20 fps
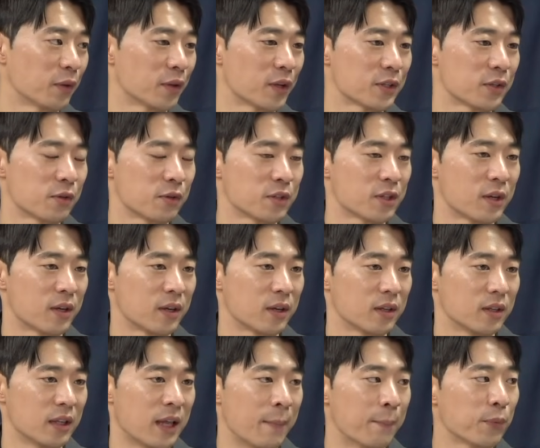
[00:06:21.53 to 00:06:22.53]
그래서 이제
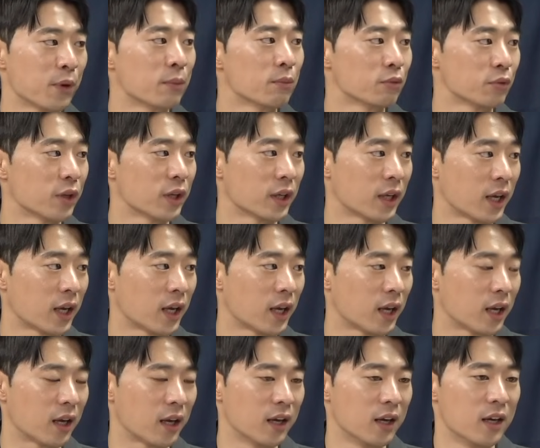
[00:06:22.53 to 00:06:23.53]

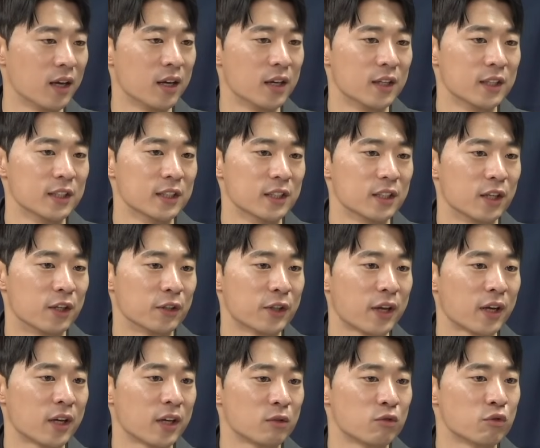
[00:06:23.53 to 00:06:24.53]
남편분에게 어,
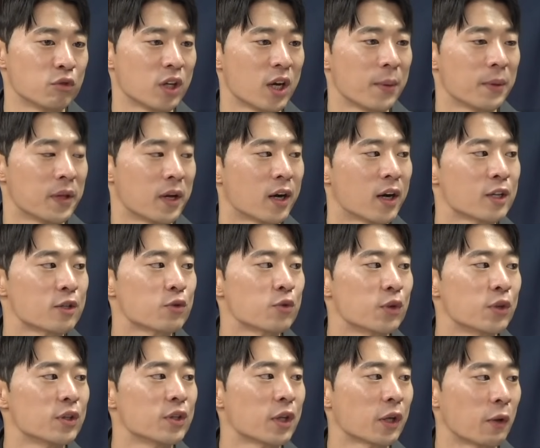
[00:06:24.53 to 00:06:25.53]
내가 국감에 나갈 수도
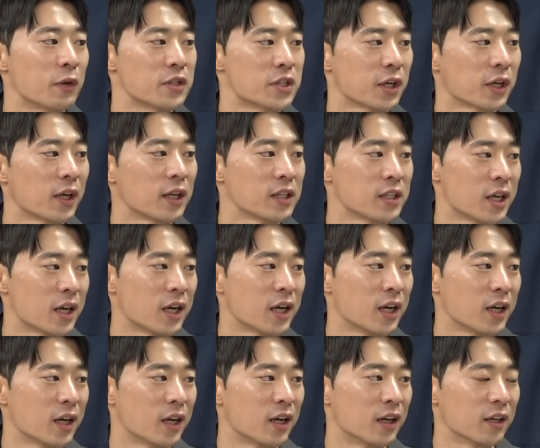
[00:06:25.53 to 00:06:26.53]
있는데
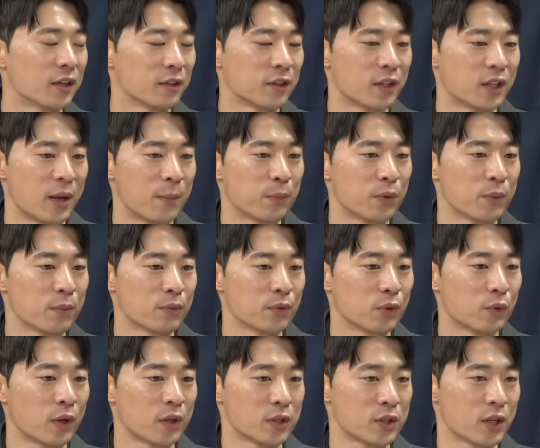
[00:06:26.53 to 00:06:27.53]
괜찮겠냐. 근데
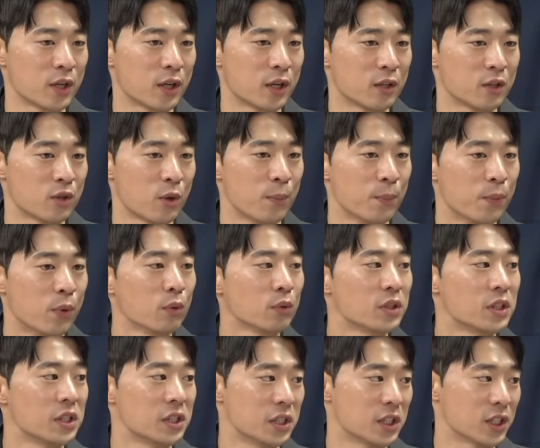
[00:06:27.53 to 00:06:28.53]
남편분이 굉장히 전폭
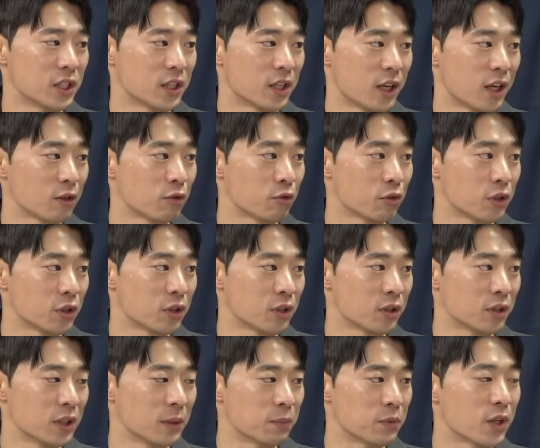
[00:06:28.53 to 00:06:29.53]
지지해
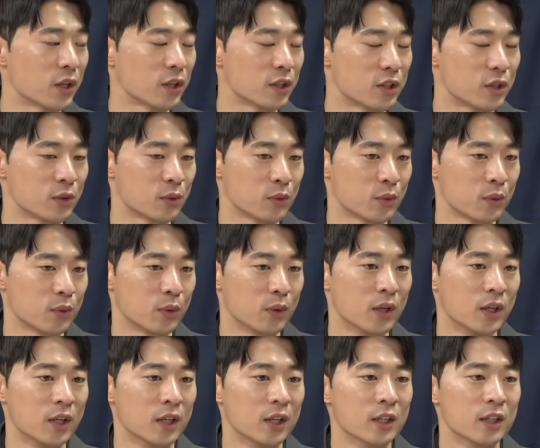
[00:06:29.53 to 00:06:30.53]
주시는 입장이시고
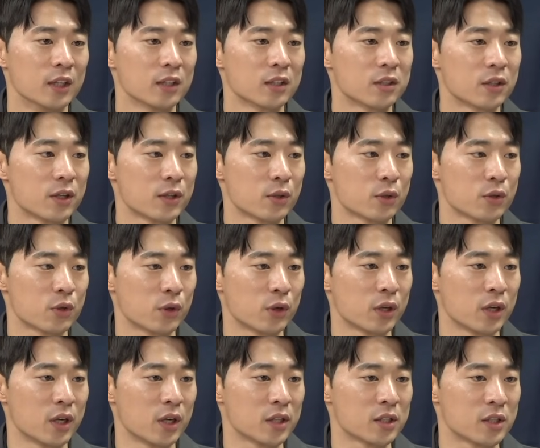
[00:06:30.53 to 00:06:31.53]
그래서
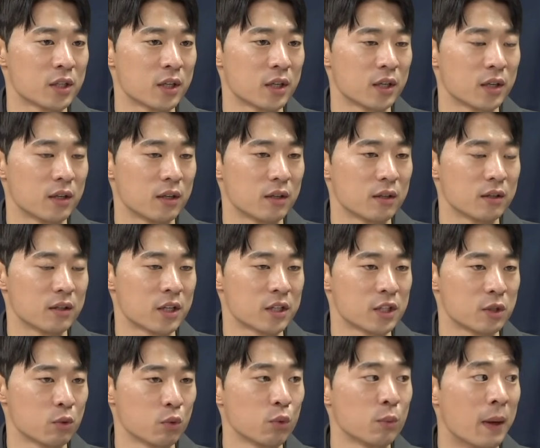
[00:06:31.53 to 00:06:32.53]
저희랑 이제
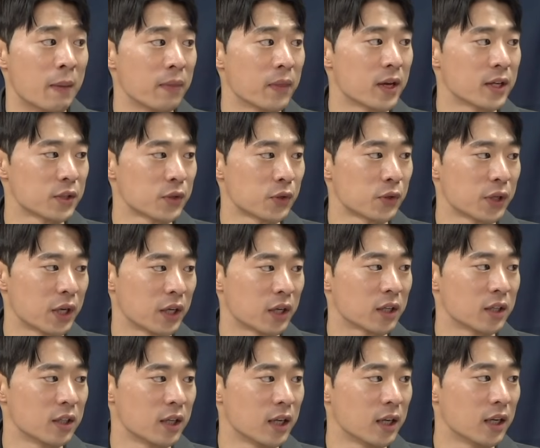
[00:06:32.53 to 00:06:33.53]
사실 또 만나서
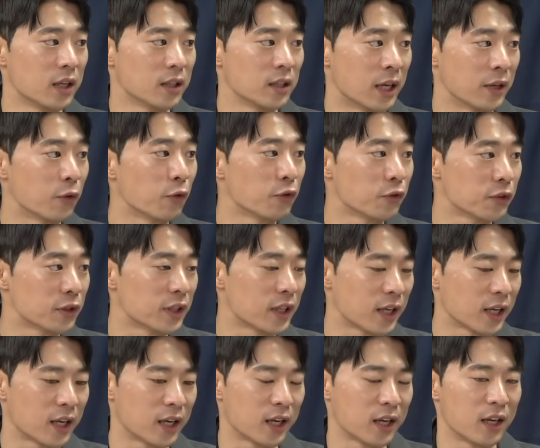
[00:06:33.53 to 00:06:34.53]
얘기를
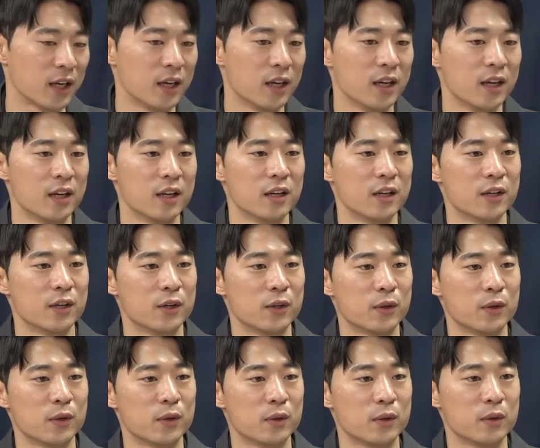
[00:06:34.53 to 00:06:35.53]
나눴는데
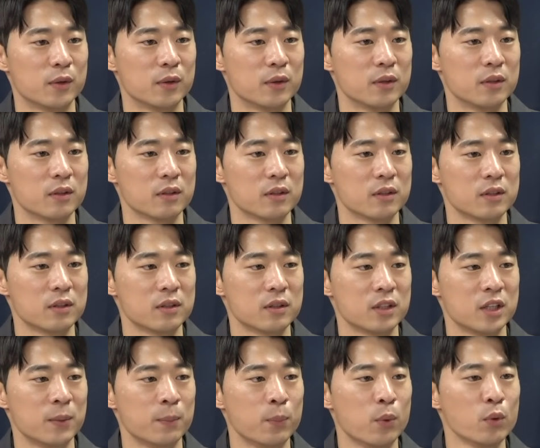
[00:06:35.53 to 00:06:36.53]
어,
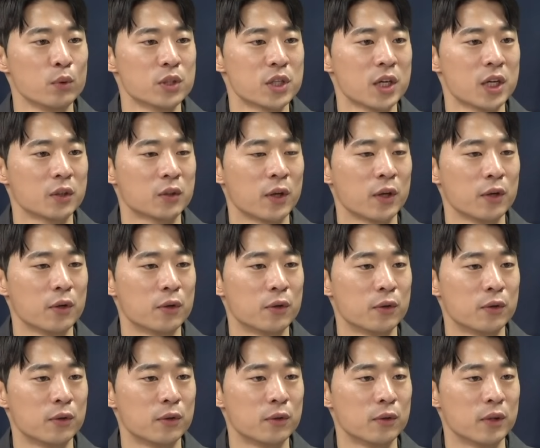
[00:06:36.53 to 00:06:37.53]
기폭제가 된
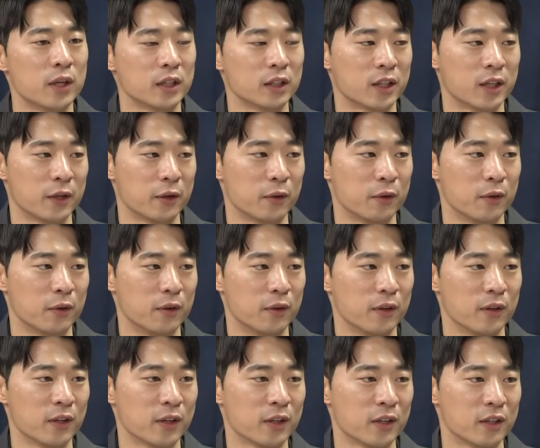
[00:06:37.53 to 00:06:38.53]
것 같아요.
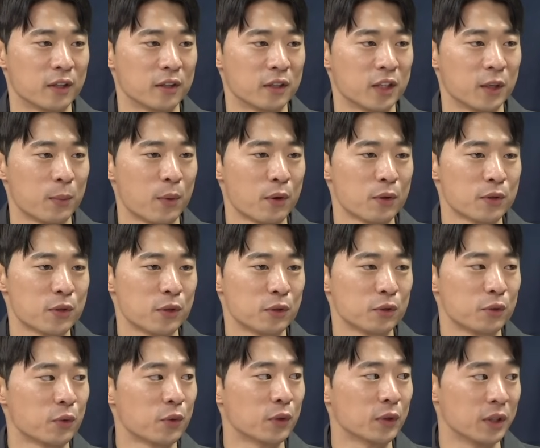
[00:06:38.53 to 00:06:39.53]
그러니까 김영선
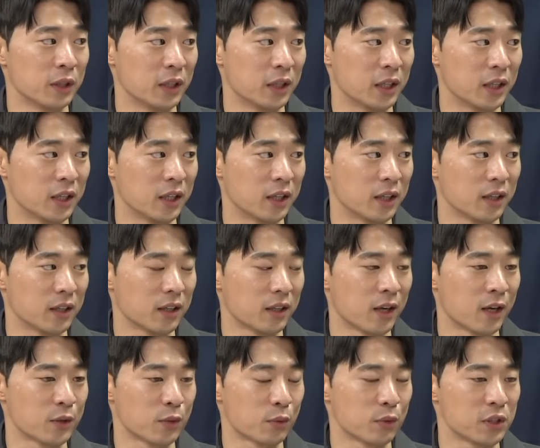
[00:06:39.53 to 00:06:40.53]
의원이
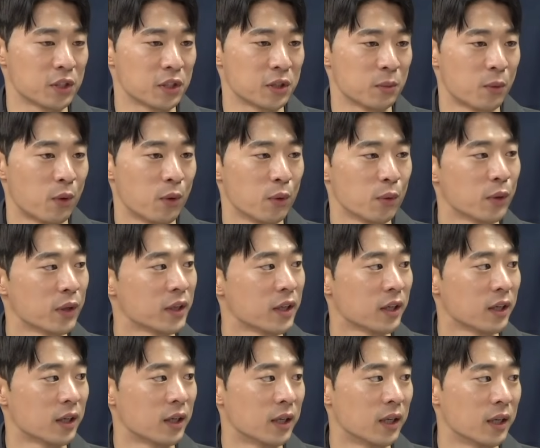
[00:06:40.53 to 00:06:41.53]
계속 지금
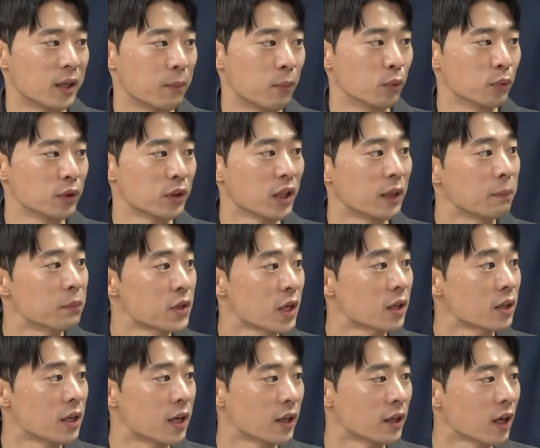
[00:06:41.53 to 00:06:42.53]
언론에다가 본인의
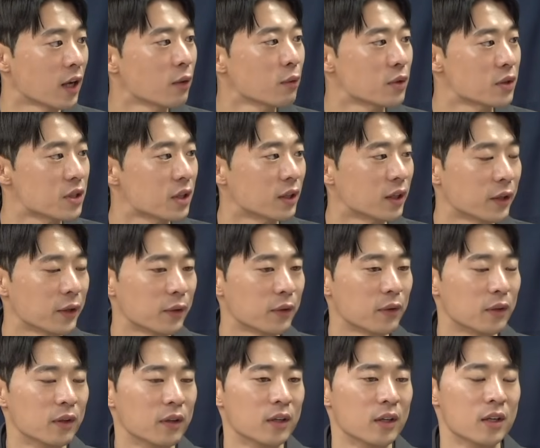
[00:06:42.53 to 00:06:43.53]
입장을 얘기하고 있잖아요.
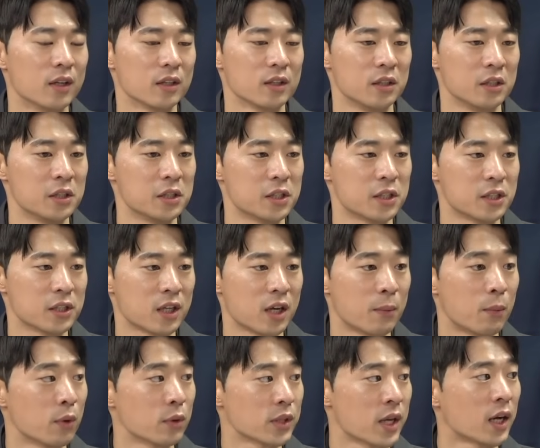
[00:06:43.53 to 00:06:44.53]
네. 이 씨가
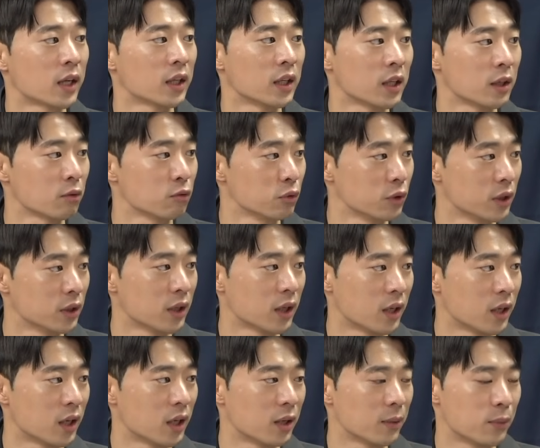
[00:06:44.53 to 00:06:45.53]
뭐
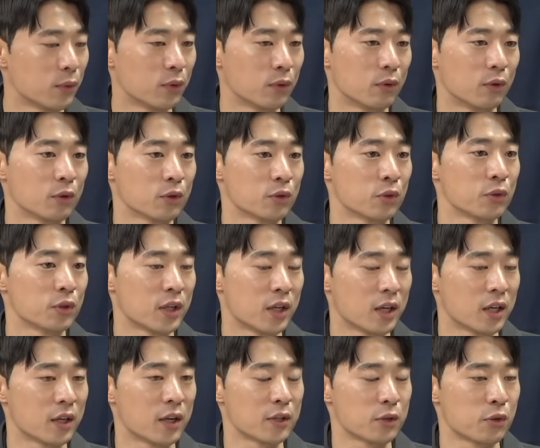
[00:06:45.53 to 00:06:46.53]
사기꾼이다, 뭐 음.
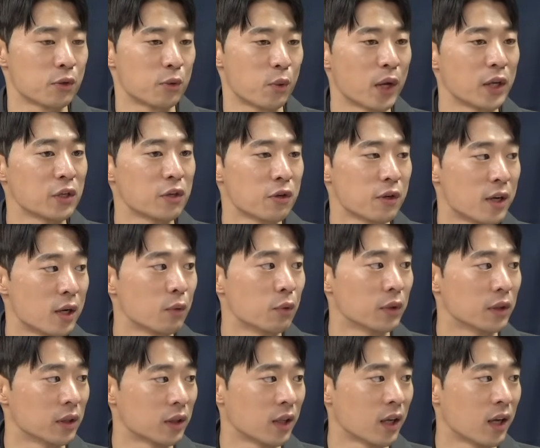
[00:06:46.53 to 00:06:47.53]
어쩐다 해서 횡령하고
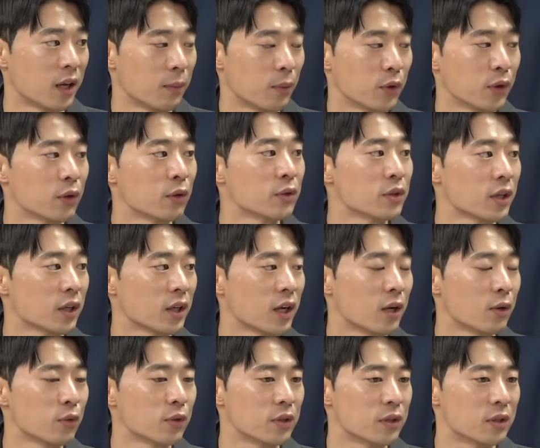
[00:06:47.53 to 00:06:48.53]
있다, 뭐 이런 얘기를
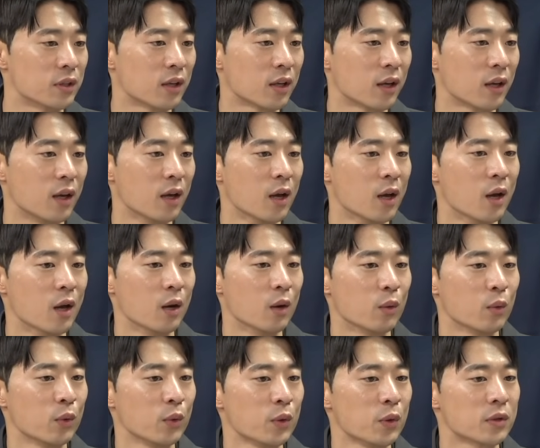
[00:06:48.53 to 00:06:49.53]
하고 있는데
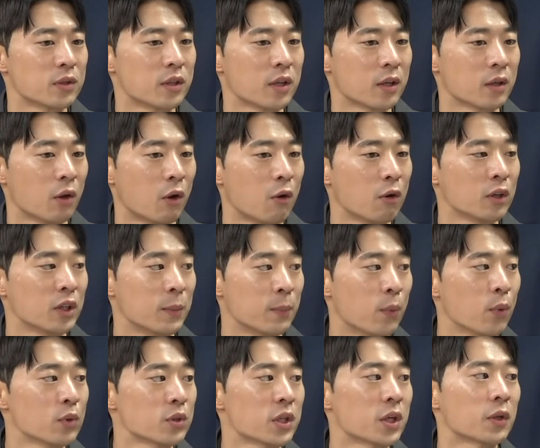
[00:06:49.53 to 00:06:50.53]
오히려 그게 더
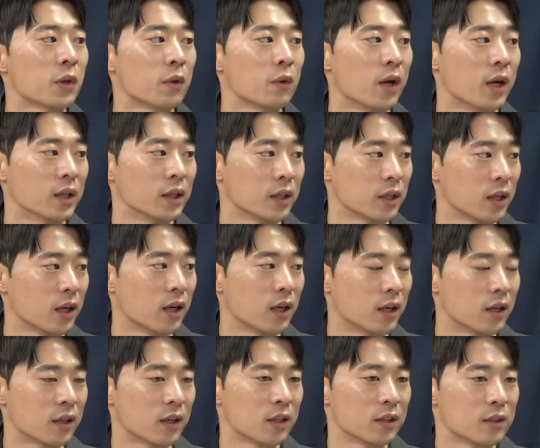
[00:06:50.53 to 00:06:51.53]
기폭제가 된 거
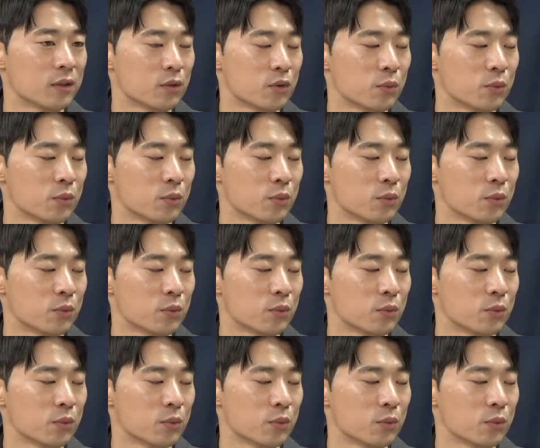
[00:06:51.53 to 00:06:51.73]
아닌가라는 음.